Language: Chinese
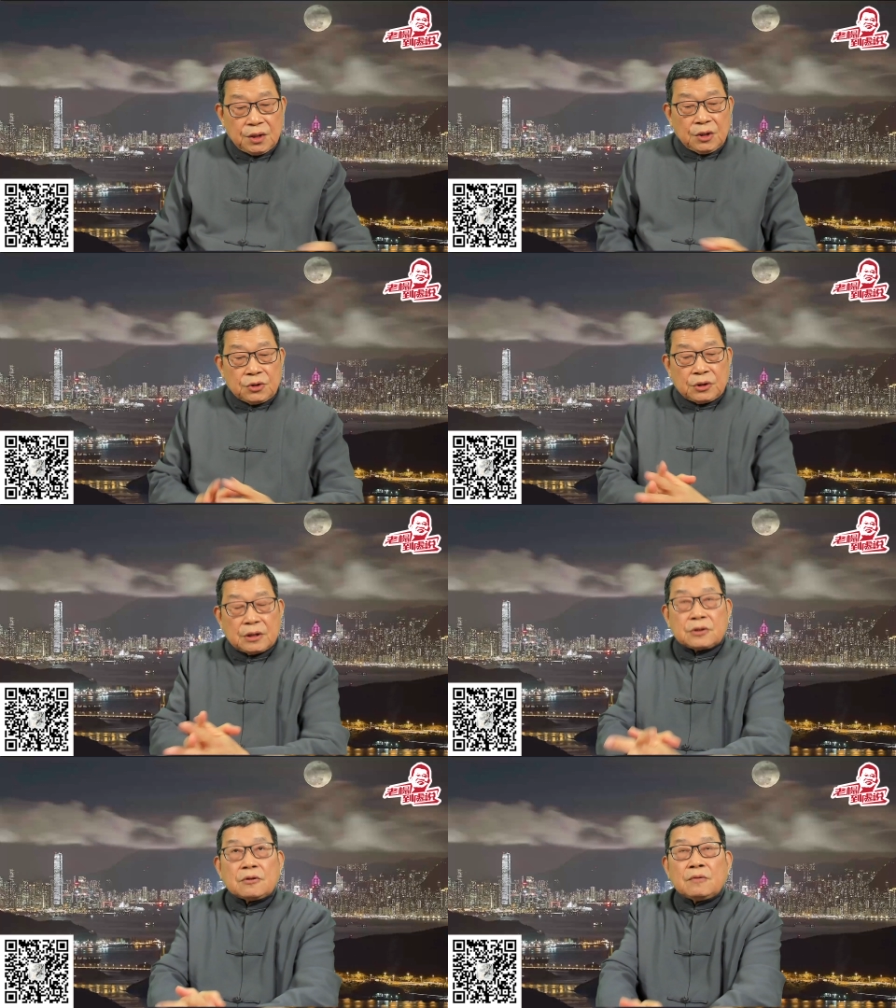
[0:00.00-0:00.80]
随
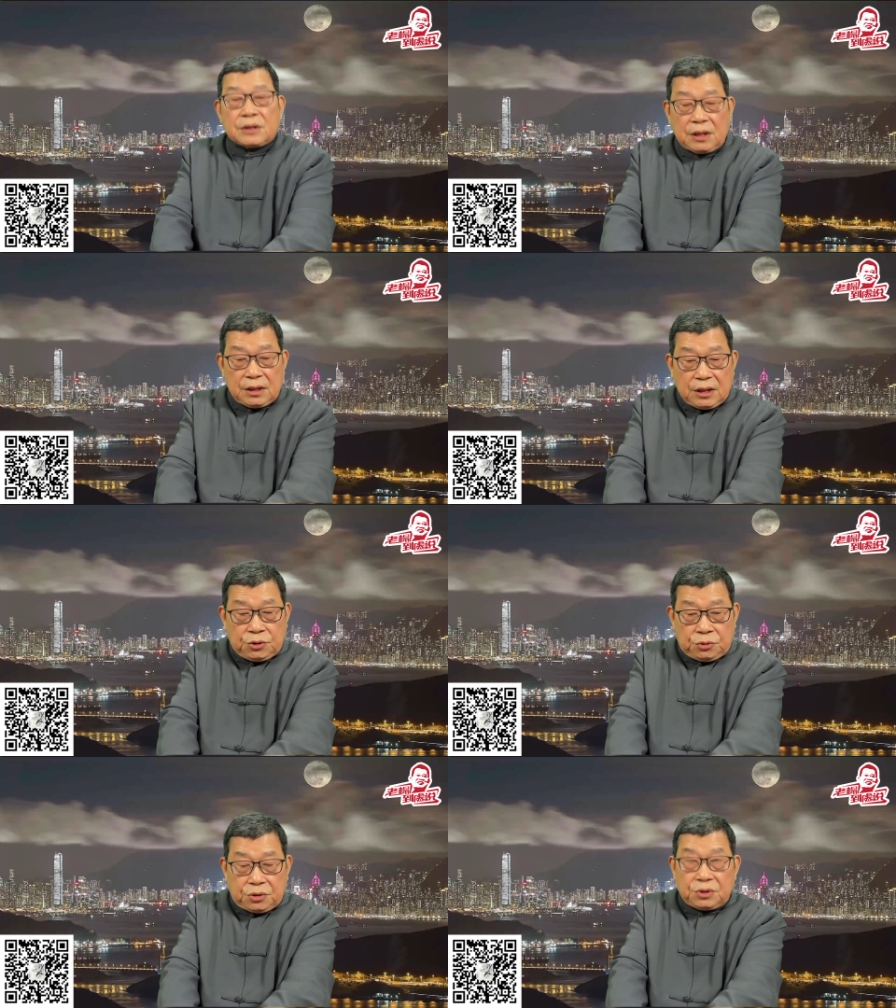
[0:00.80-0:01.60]
着中国彻底
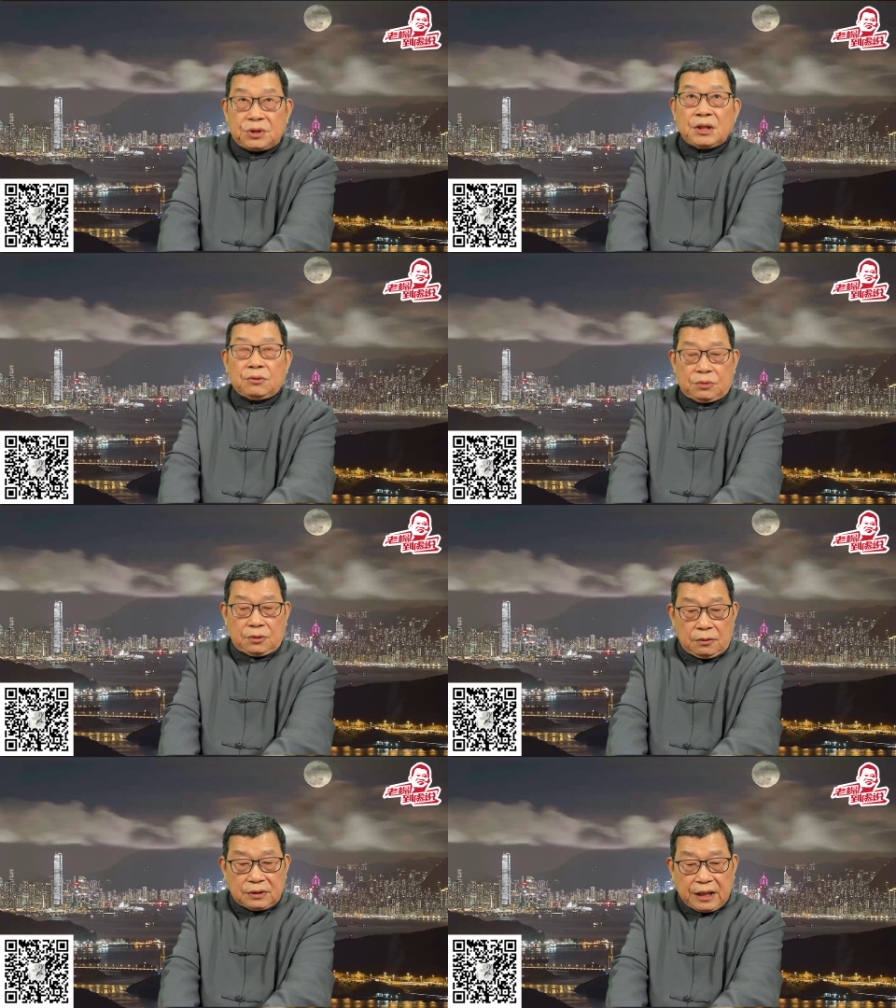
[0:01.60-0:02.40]
取消
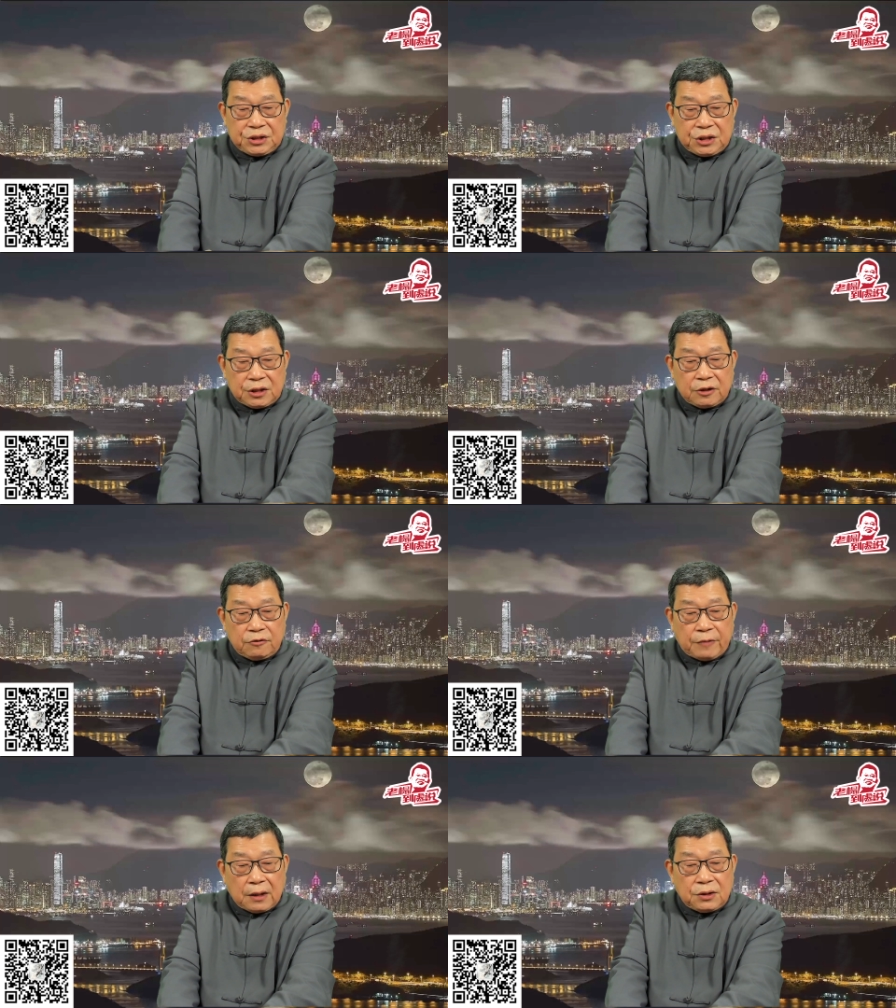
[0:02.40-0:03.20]
动态清零
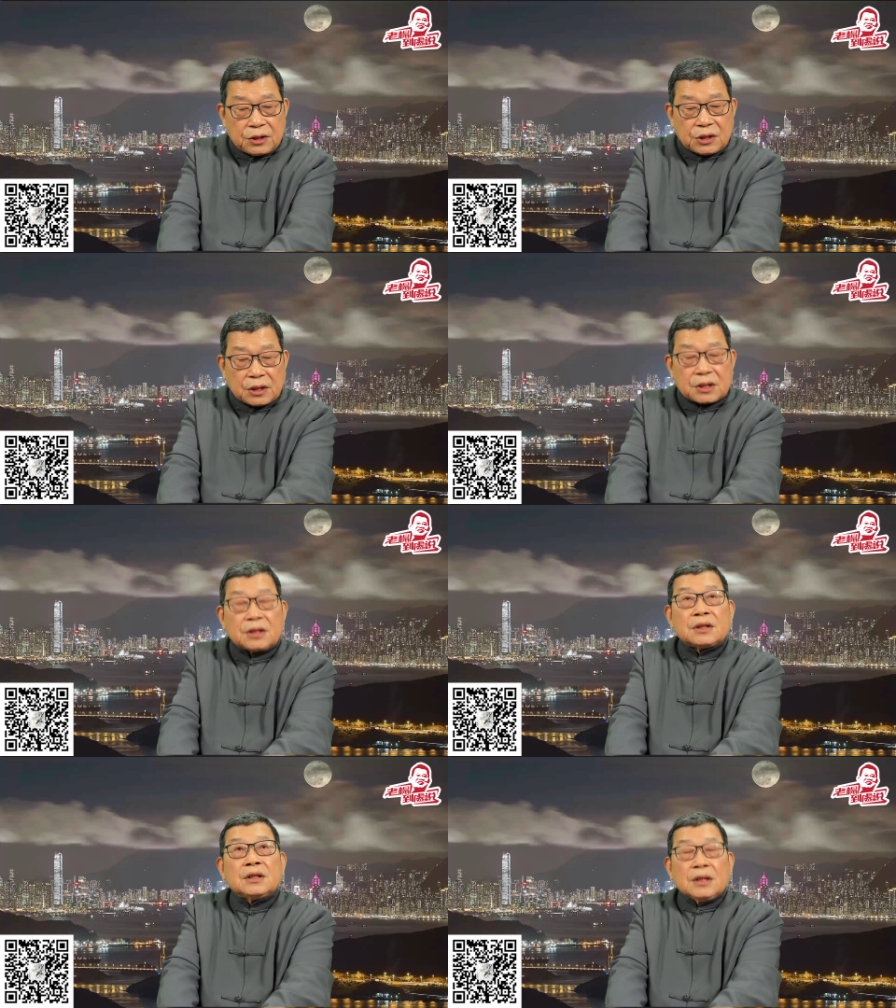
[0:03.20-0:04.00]
防疫的政策，